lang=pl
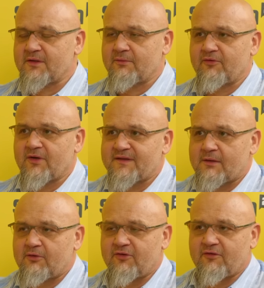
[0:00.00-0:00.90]
No przecież
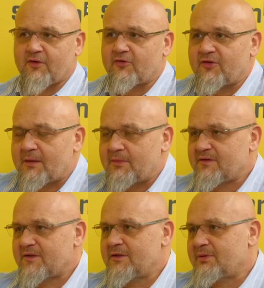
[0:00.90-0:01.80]
okazało się, że wychodzi
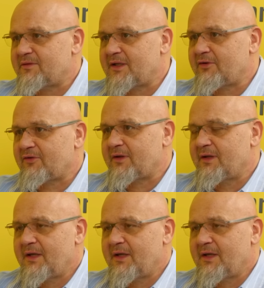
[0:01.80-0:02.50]
Kamiński i opowiada, że